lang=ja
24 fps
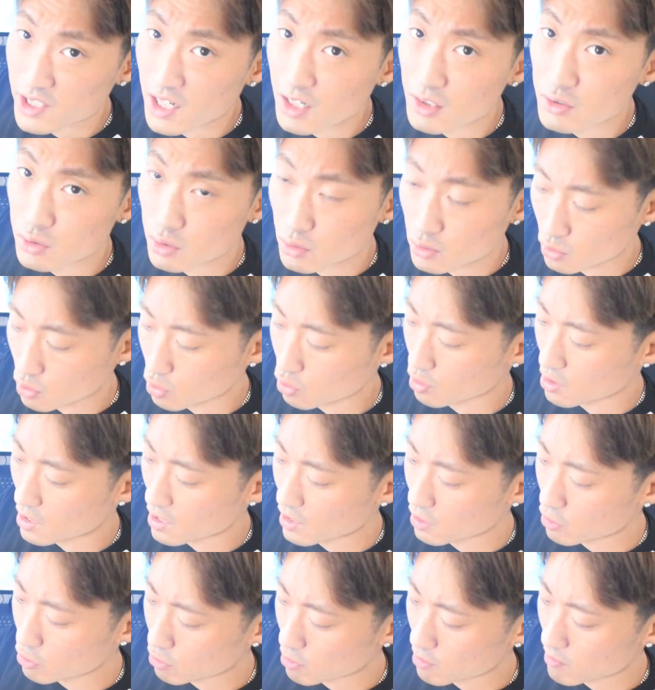カルソルトを
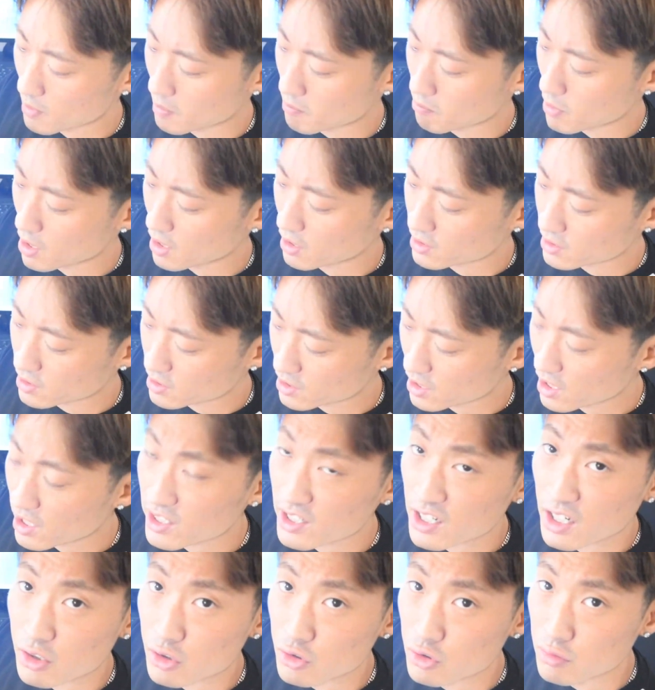かけとけば間違
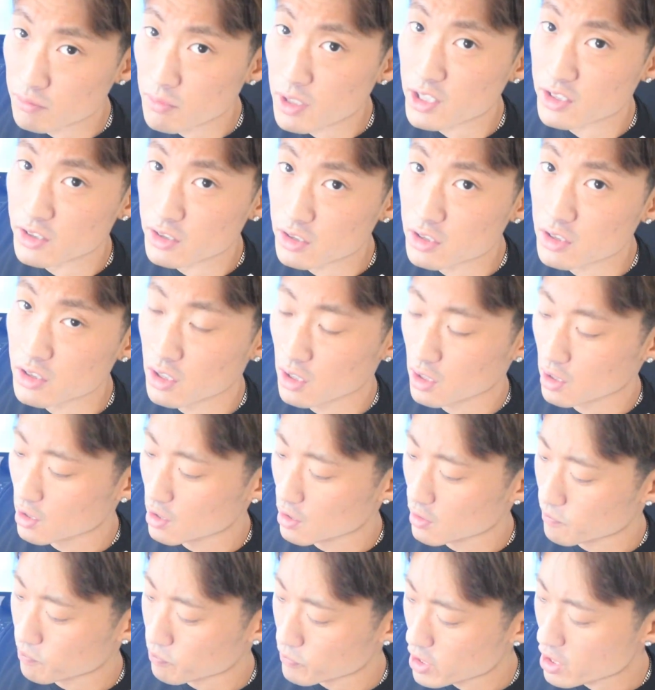いなくうまいっす
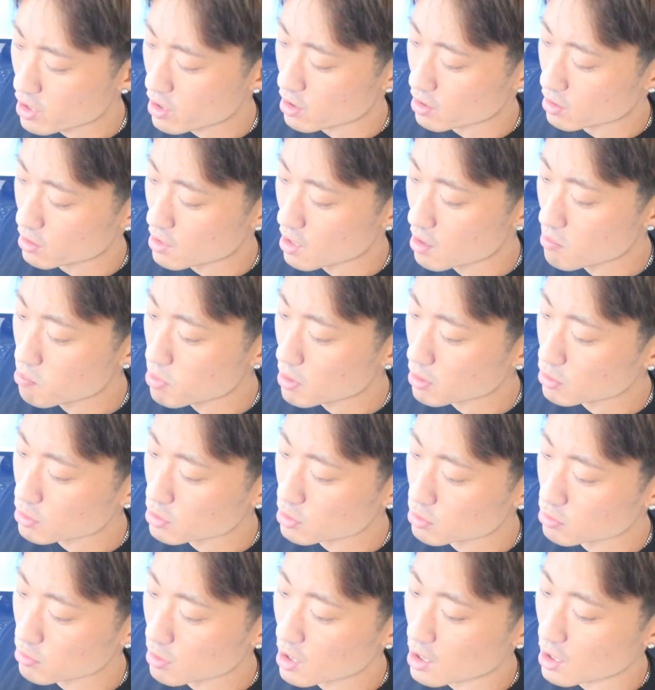で、タンパク
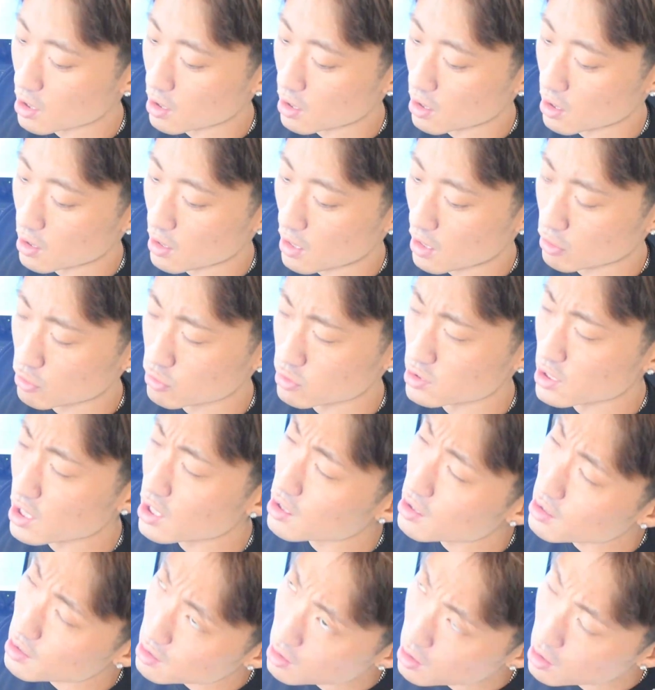質は、あの、
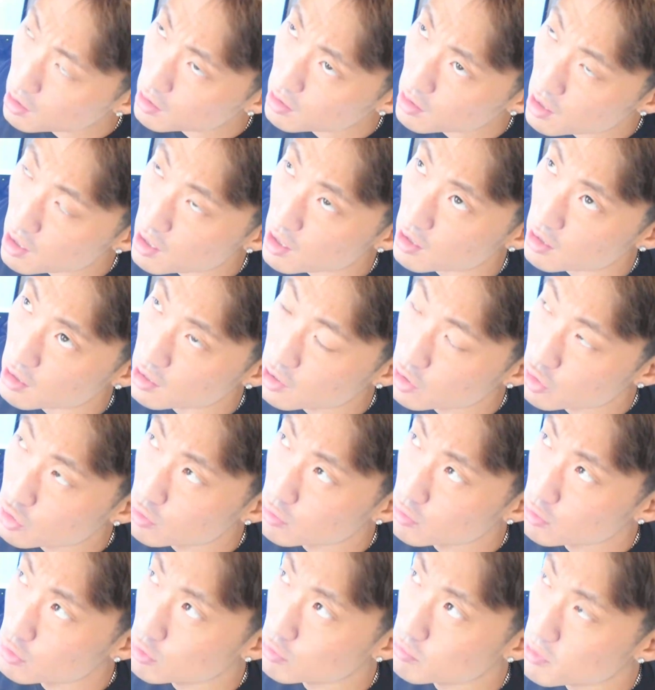若干ね、
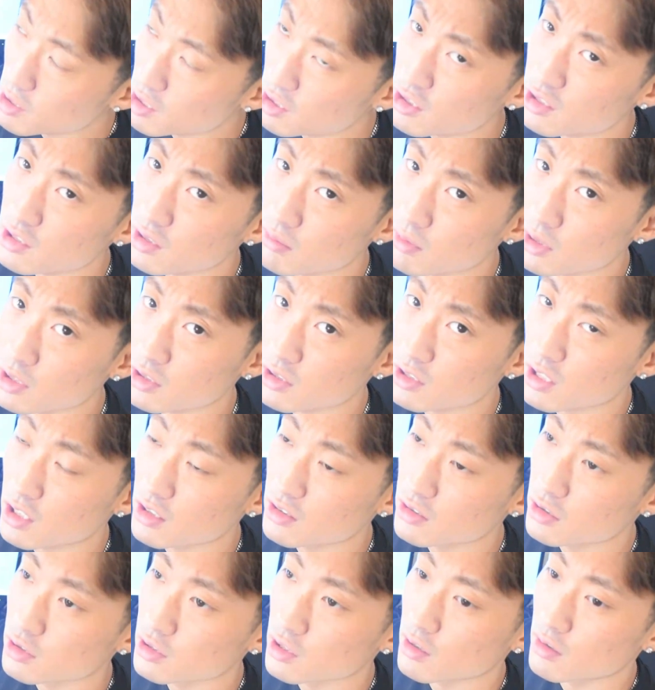低めにしてます。
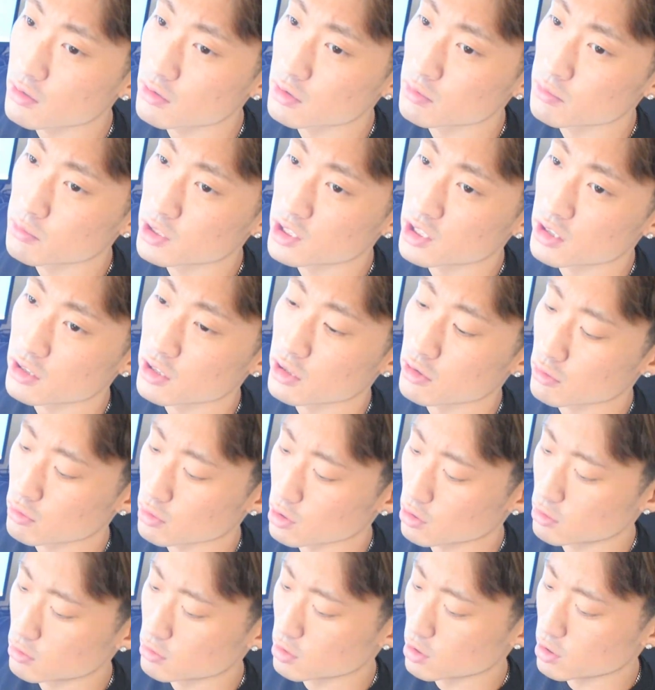炭水化物めちゃくちゃ取っ
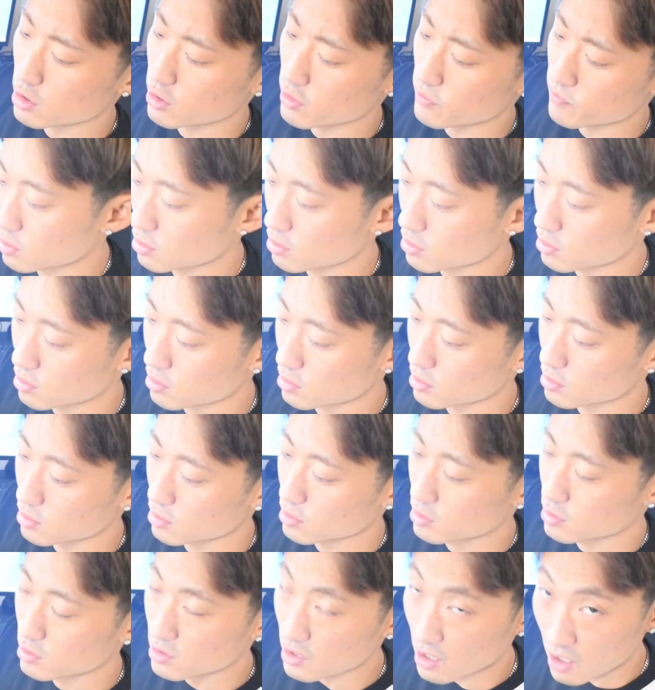てるんで。
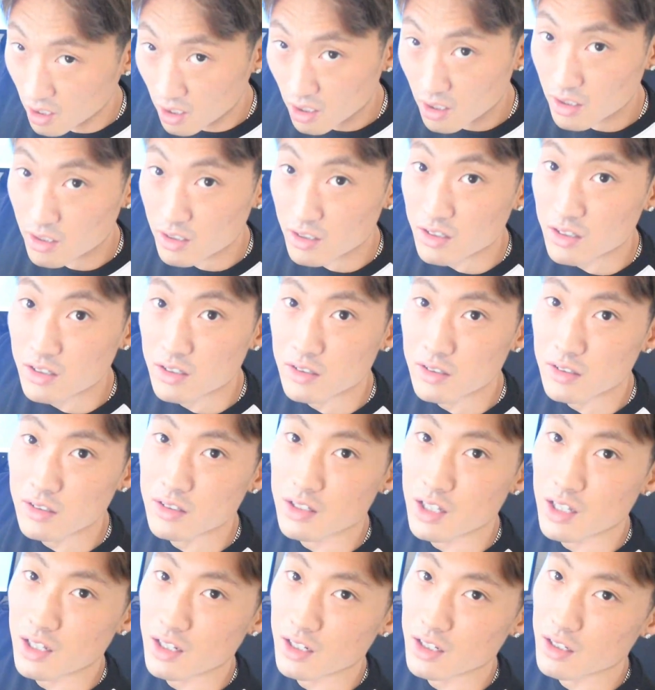じゃあ、い
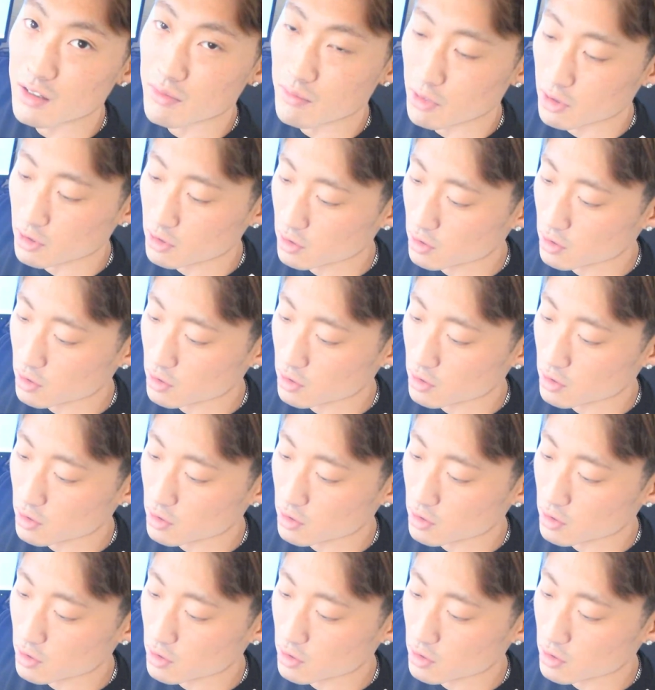ただきます。